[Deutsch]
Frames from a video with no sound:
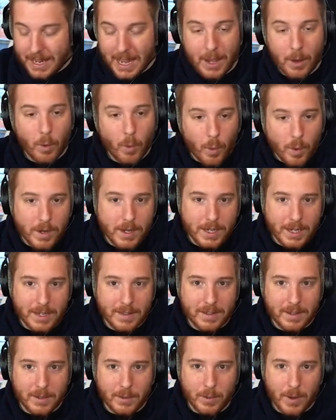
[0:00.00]
der ohne
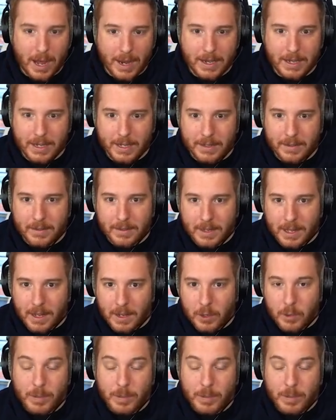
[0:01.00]
Risiko anlegt, ja,